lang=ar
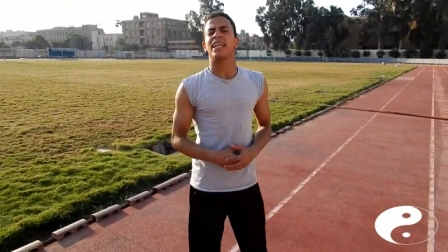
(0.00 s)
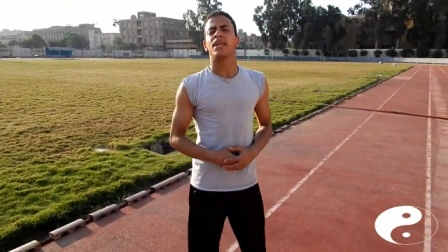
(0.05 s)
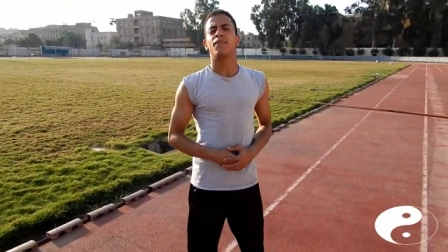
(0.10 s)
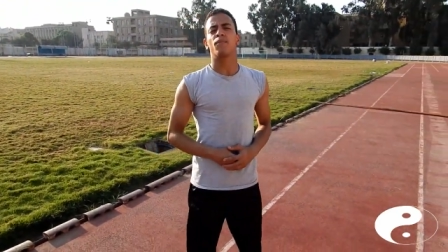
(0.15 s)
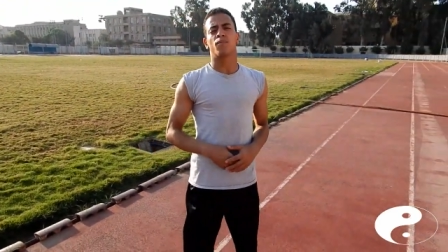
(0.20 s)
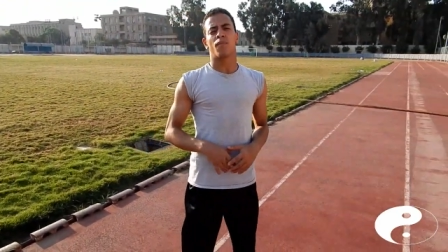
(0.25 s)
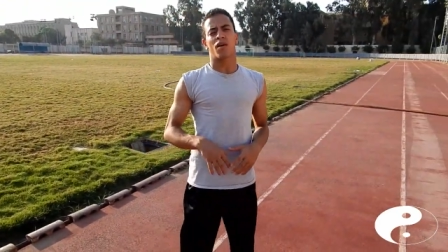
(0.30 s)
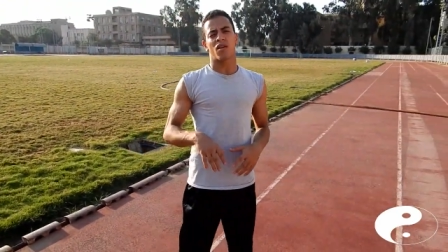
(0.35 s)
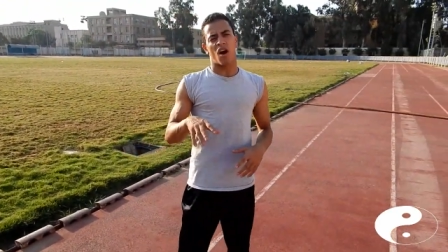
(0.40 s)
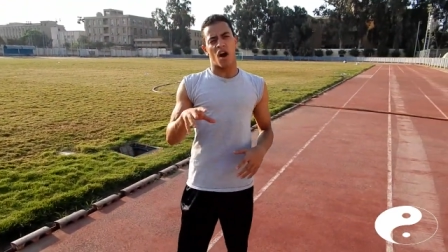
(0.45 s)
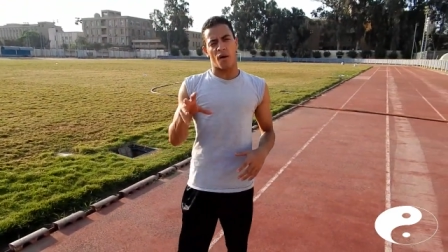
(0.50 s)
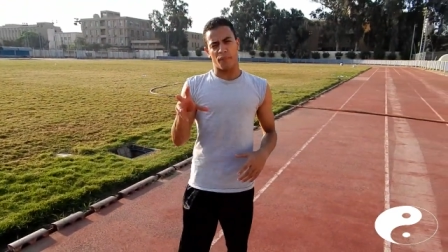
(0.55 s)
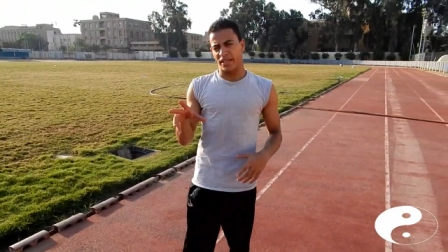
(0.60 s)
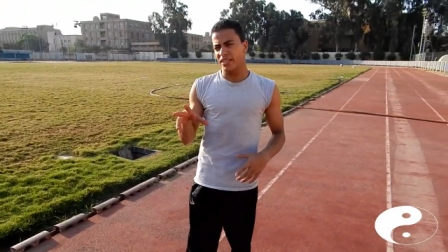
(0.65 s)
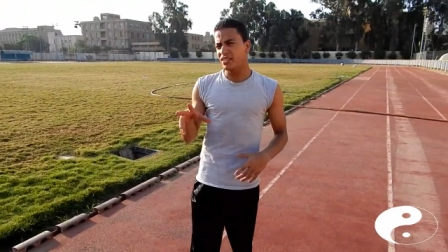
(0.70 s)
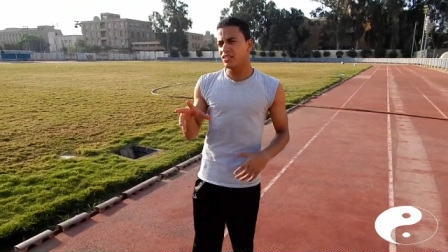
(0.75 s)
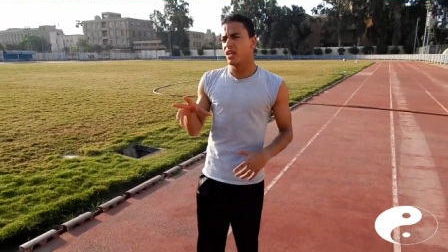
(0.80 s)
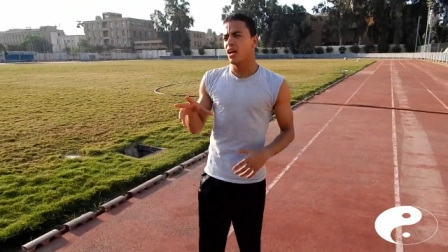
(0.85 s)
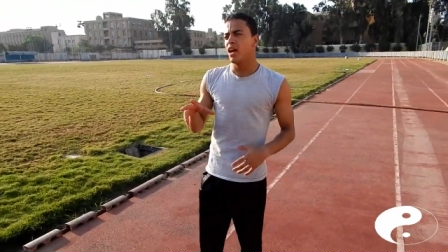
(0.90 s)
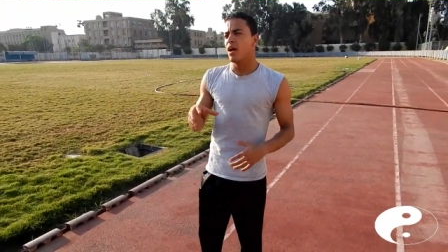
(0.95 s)
عندنا
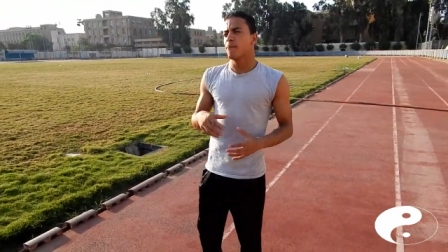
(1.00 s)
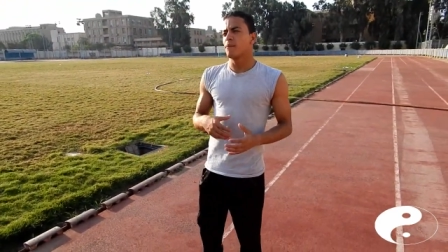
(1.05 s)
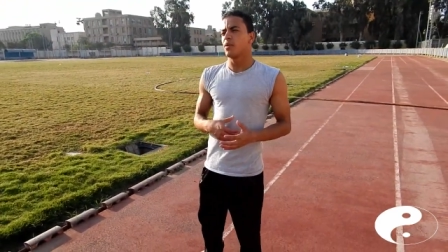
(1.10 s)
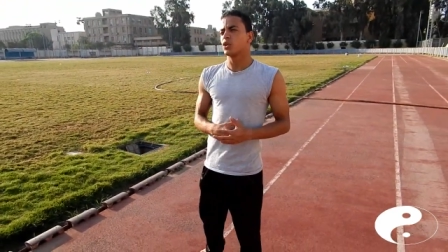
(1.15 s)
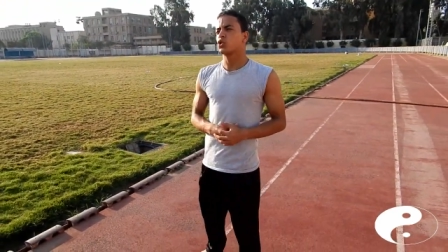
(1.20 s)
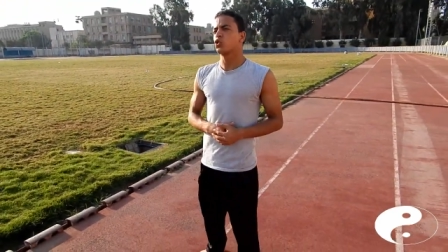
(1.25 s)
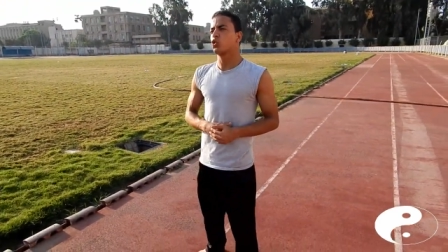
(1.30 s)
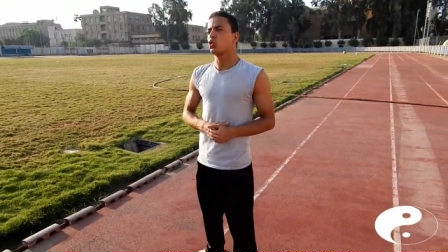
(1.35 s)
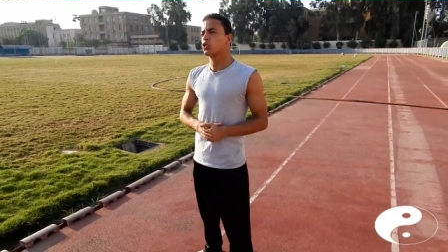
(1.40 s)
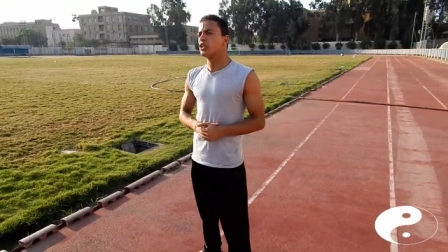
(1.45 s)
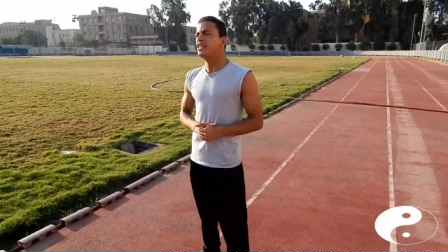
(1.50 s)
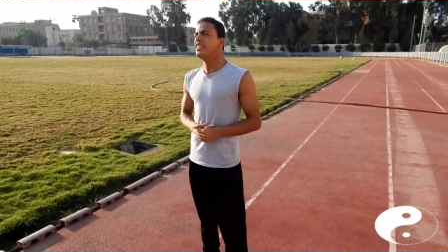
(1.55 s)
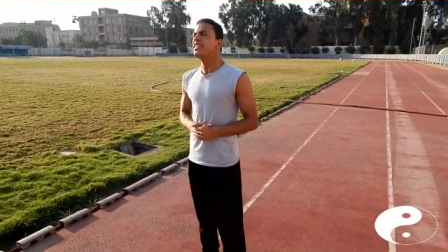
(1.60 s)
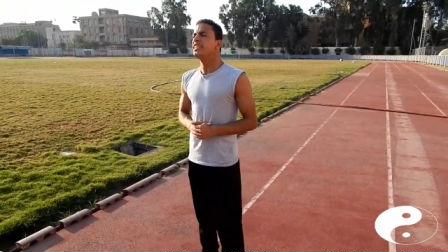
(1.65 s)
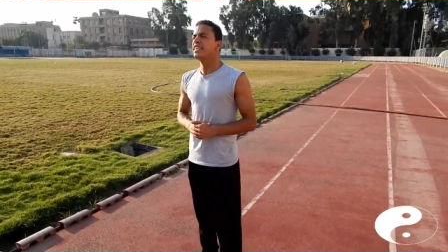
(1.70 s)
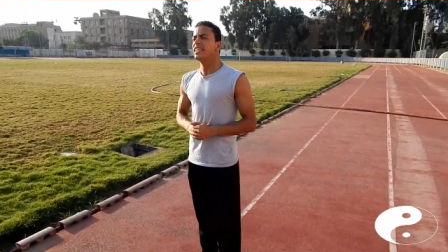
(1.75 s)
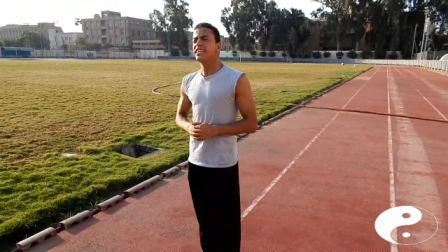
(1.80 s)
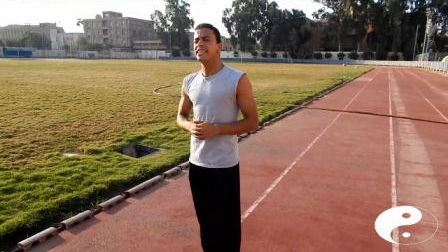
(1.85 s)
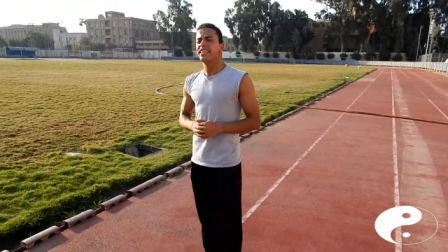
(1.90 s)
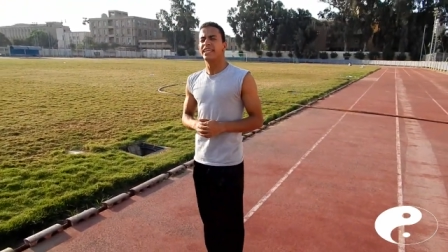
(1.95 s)
مرهمين
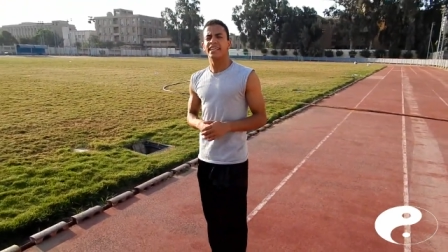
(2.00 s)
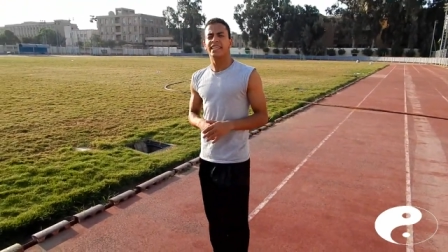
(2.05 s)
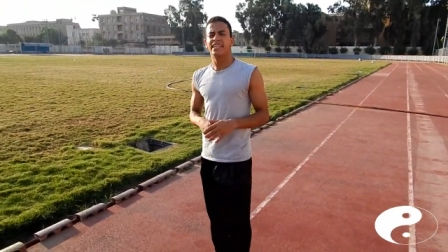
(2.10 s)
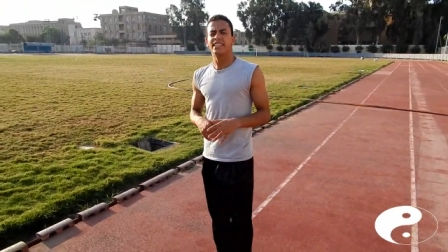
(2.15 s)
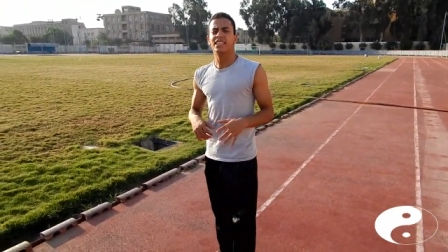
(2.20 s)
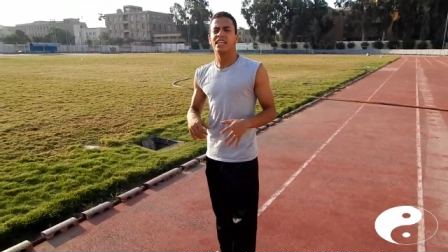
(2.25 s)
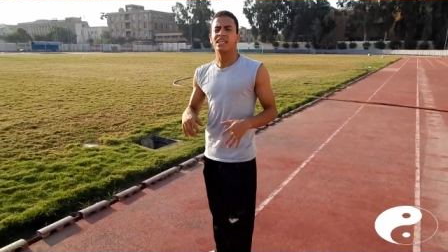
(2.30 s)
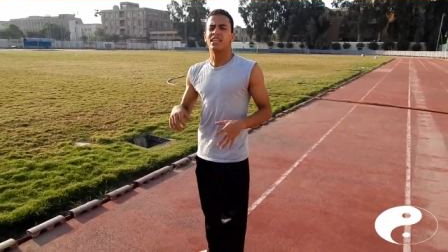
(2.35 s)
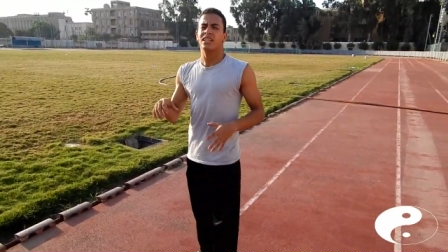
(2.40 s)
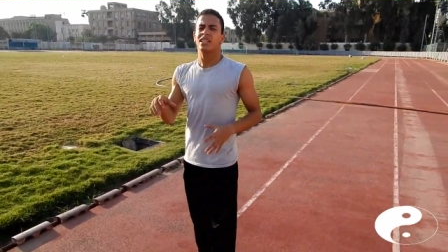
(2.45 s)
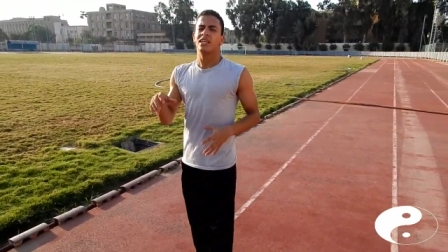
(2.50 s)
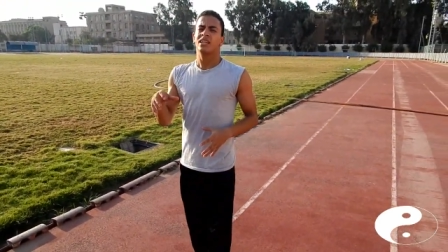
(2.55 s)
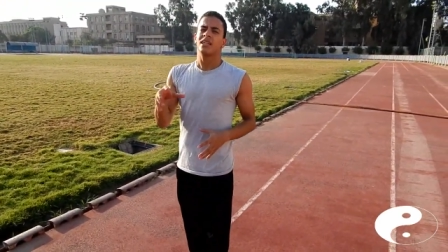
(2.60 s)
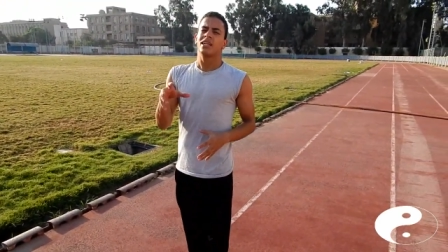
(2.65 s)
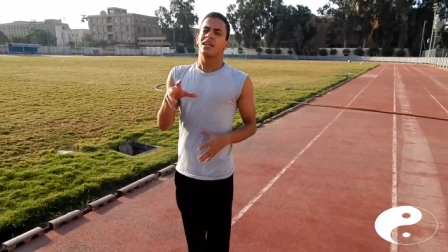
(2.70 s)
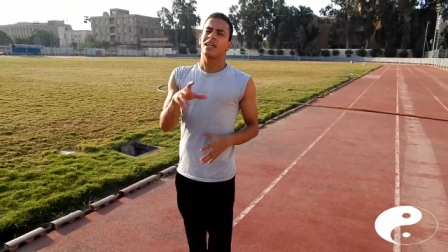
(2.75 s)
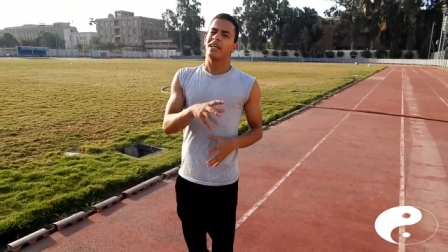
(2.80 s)
مشهورين جدا جدا